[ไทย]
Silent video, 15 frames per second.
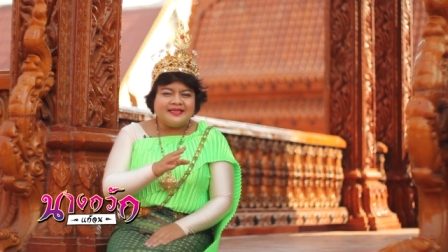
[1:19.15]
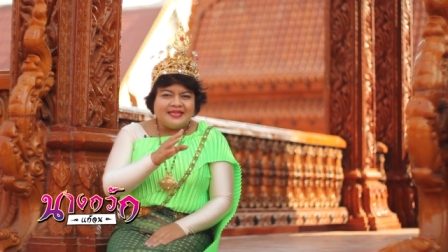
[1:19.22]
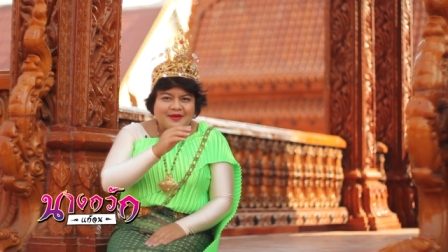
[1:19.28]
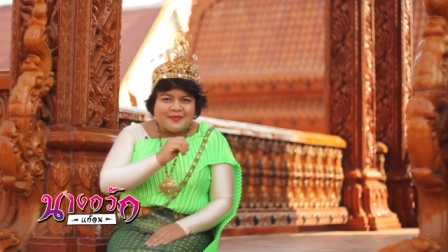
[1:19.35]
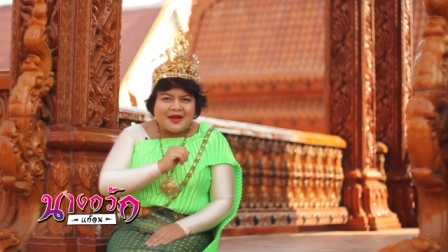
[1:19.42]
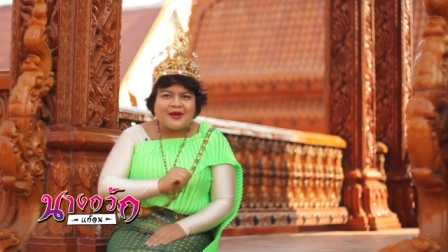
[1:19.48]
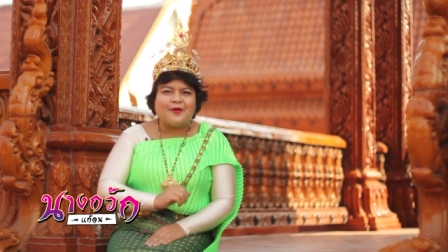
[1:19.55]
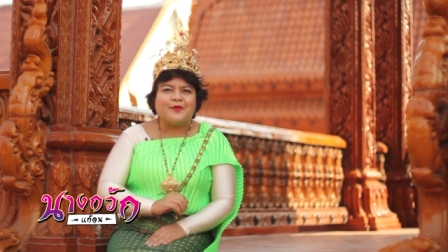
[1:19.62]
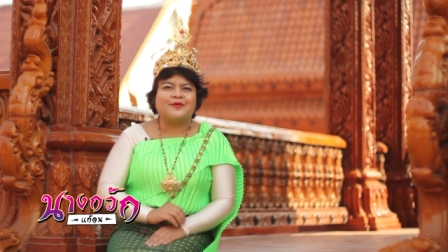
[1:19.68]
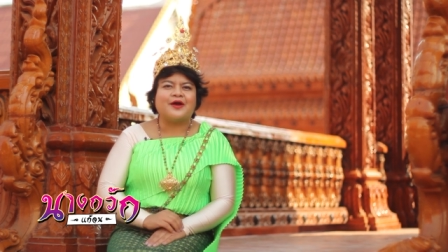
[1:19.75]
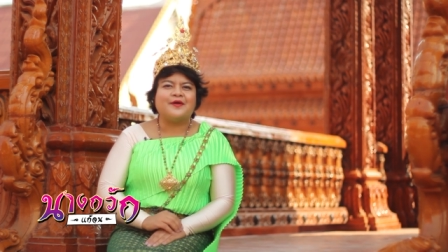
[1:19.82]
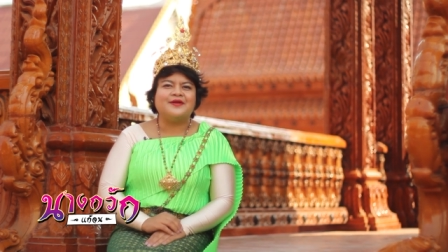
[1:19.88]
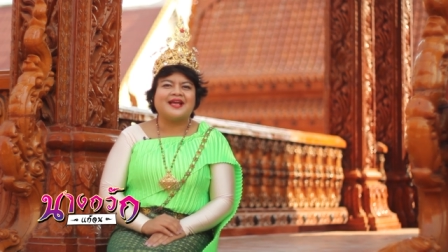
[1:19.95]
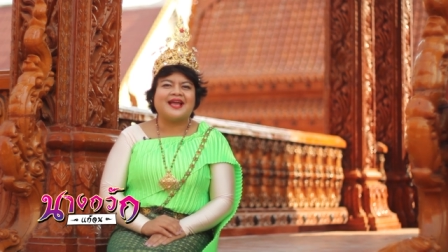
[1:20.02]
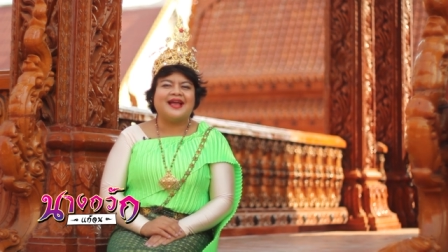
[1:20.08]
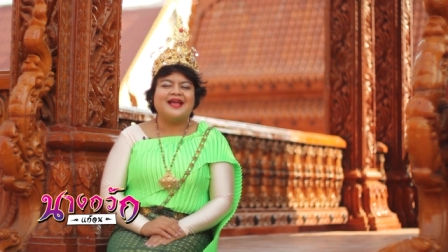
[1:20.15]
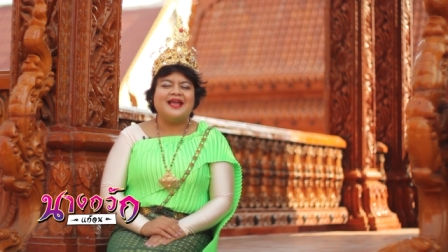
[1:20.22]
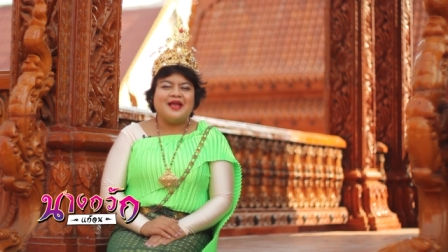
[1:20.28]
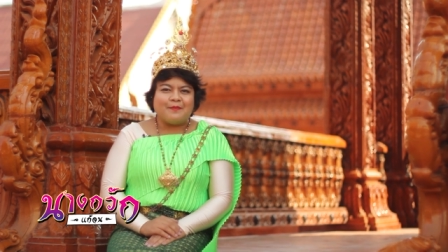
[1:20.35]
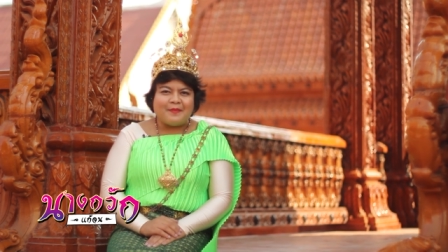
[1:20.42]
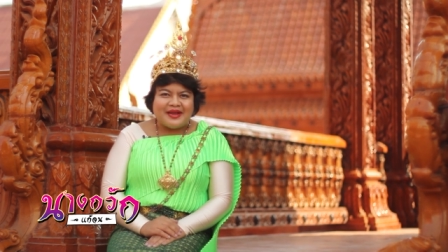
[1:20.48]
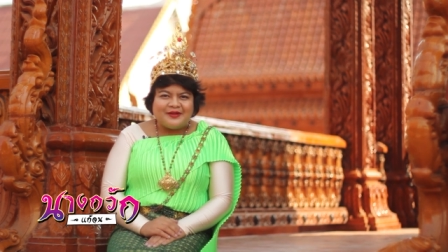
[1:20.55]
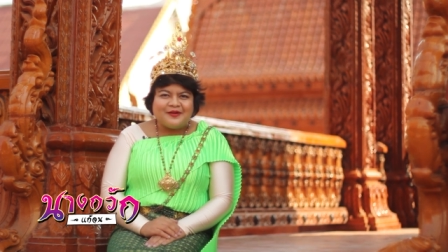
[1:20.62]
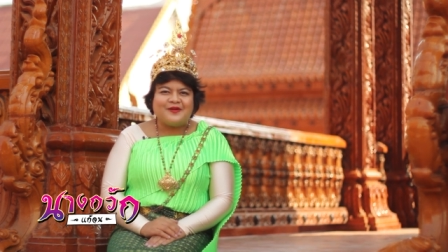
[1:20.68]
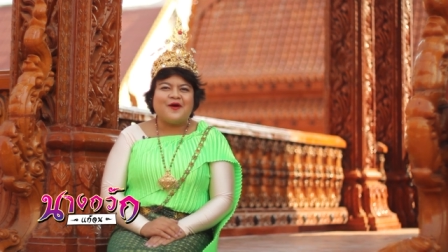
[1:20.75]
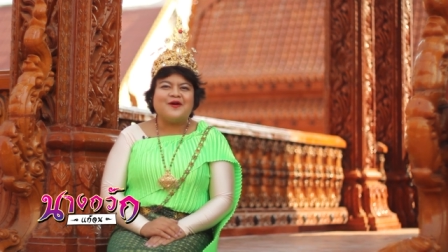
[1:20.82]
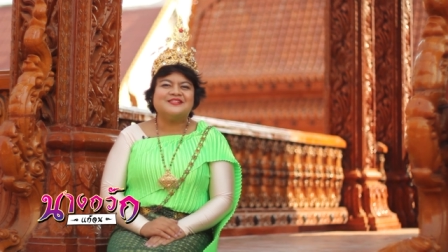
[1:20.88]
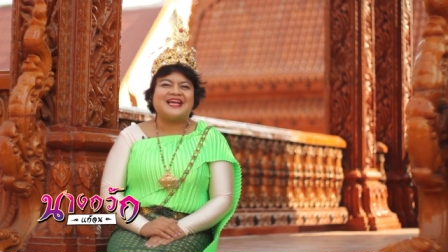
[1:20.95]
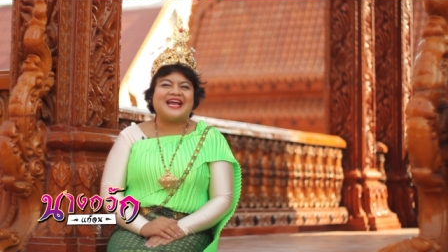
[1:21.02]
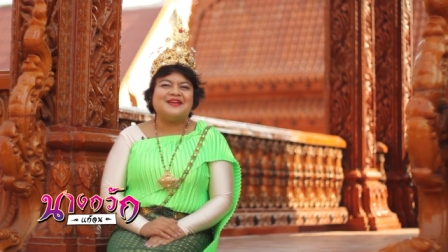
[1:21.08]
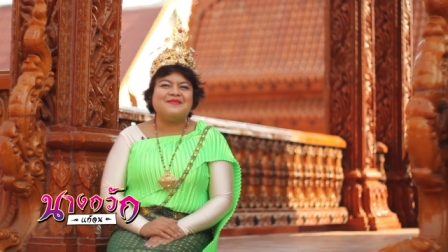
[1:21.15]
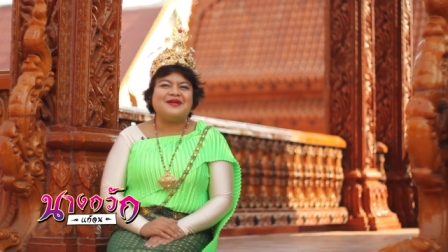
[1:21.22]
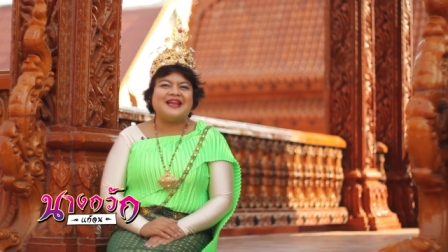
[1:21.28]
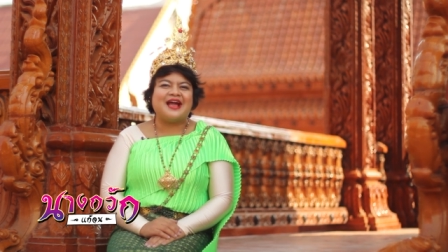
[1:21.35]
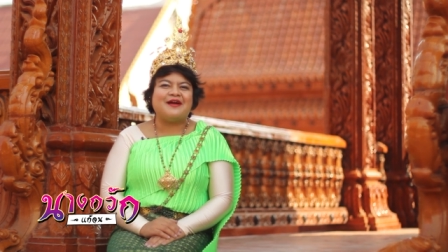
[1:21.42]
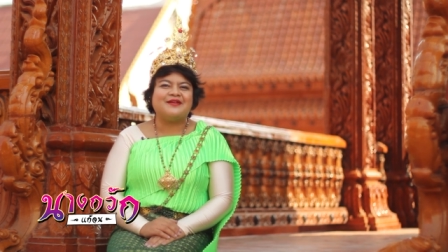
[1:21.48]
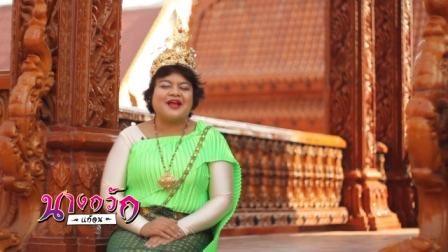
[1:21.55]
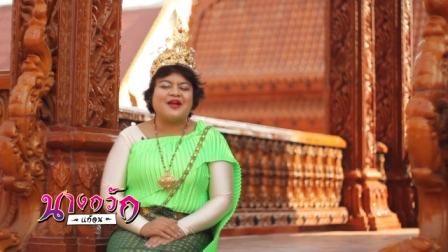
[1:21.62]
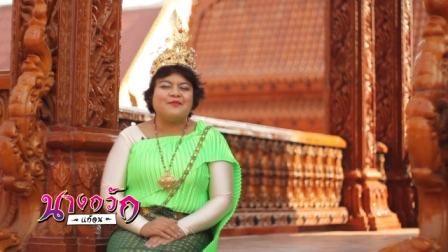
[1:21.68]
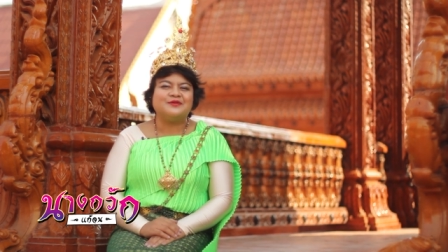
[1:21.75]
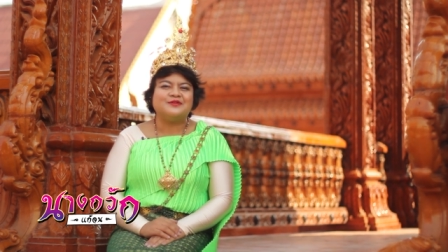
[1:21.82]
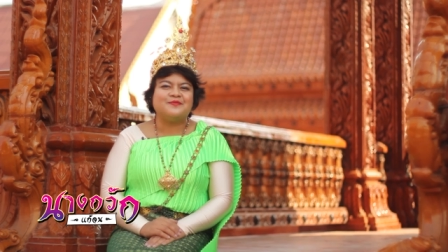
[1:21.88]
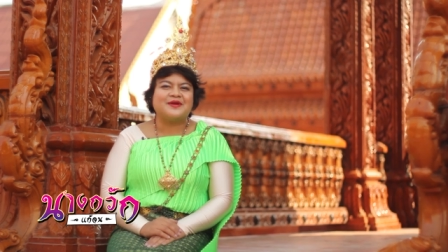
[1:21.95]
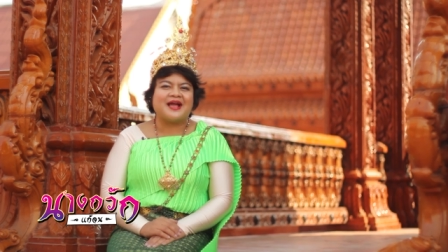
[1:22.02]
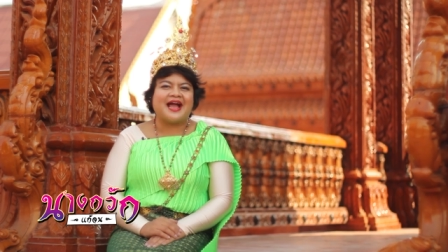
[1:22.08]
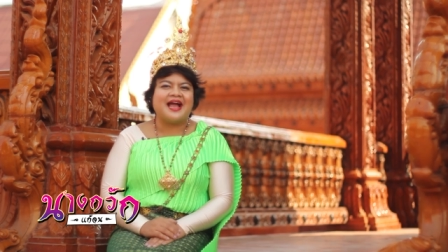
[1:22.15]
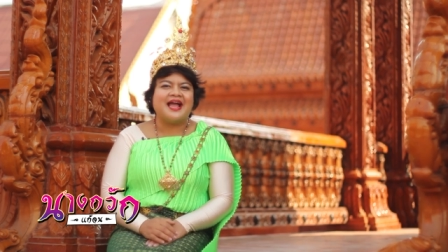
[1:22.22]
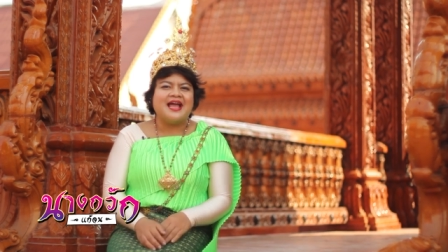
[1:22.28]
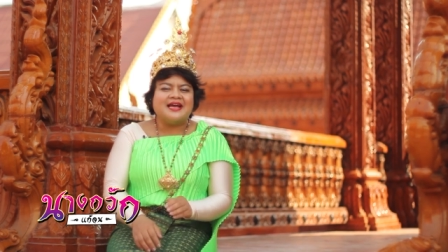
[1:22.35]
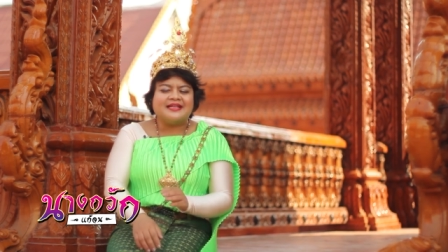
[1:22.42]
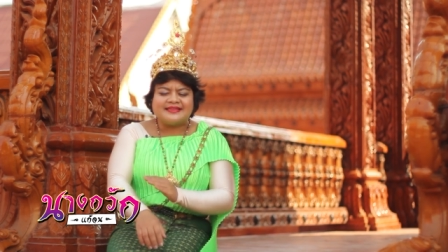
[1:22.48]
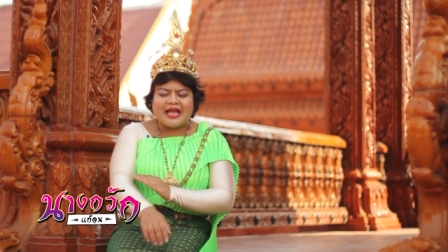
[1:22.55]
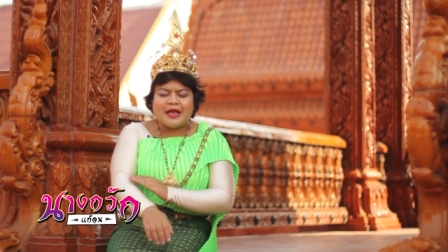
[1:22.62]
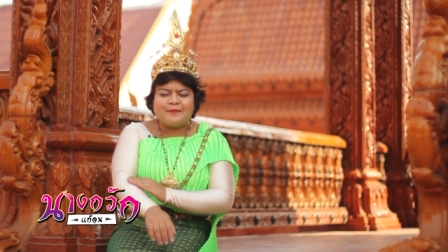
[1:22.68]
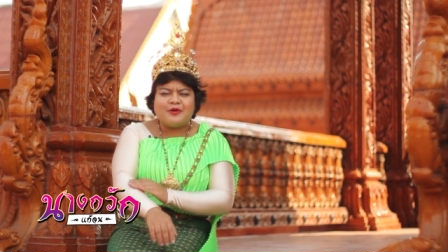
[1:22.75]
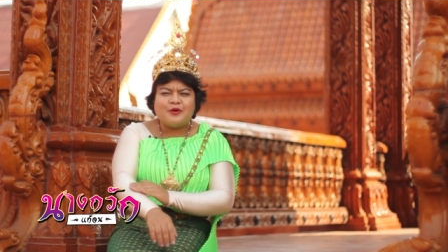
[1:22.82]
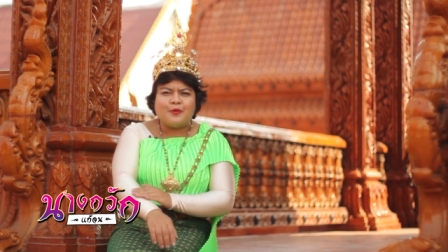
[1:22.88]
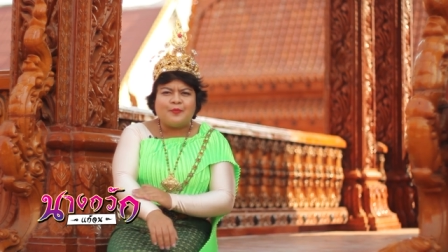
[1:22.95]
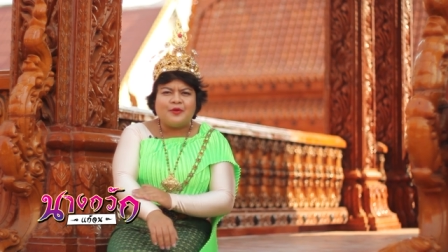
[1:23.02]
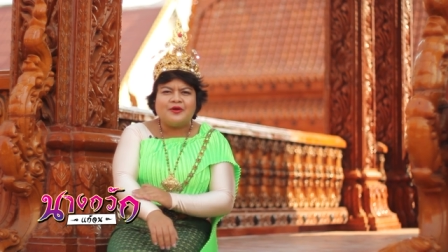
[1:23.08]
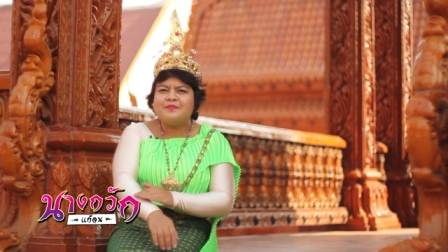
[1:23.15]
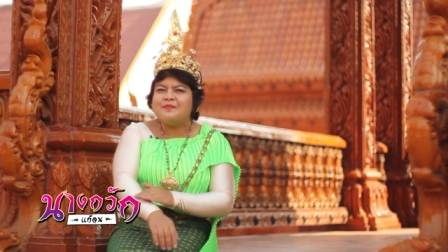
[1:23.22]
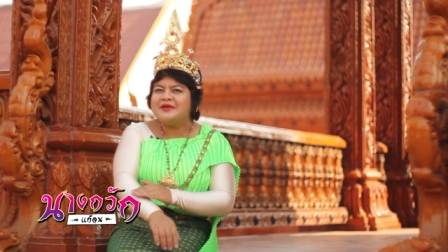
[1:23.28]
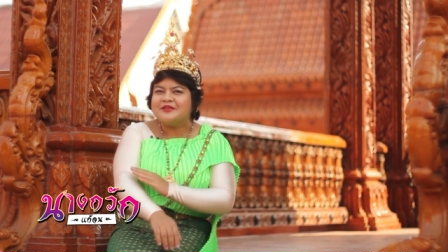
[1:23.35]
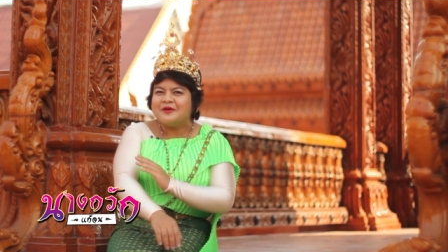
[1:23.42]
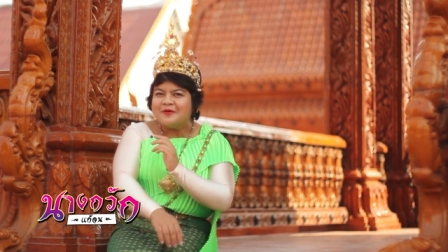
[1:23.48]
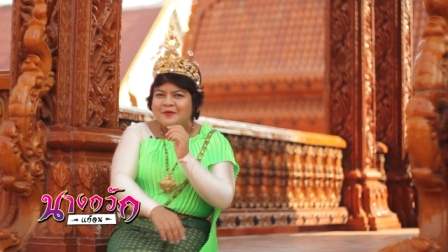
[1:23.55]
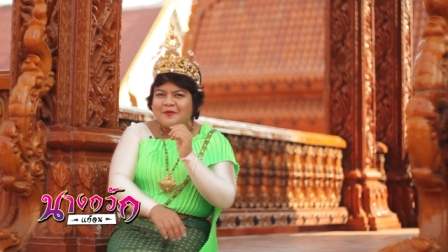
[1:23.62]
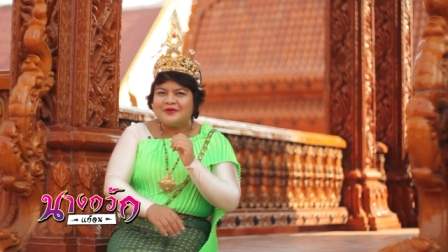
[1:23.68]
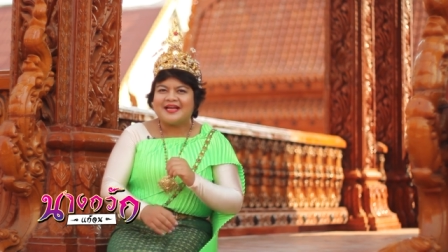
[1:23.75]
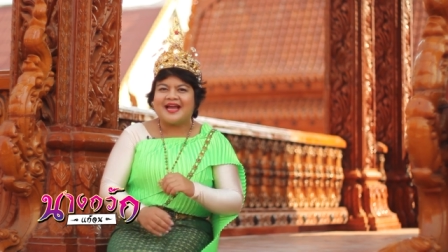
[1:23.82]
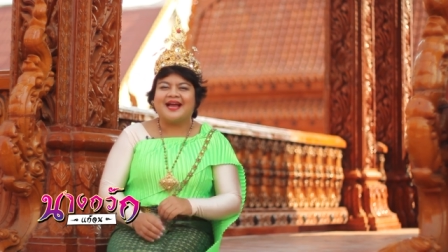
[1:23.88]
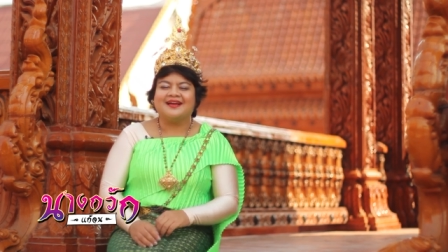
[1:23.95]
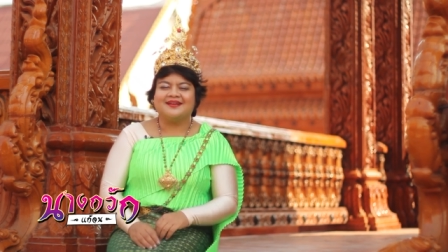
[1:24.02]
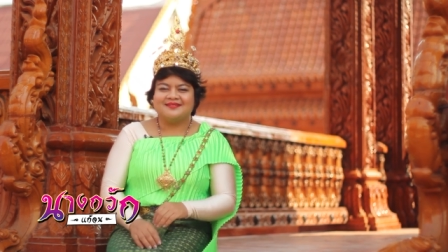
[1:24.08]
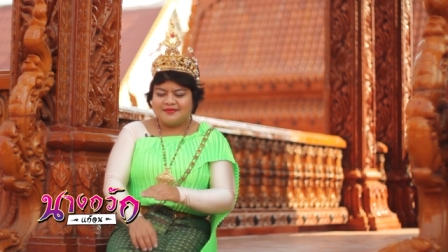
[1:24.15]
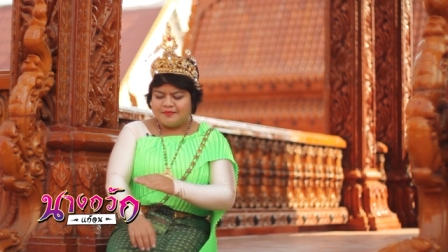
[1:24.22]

ทีมงานของเรานะคะ ไปทดลองใช้มาแล้วนะคะคุณผู้ชมคะ แตะผิวปุ๊บไม่ต้องรูดค่ะ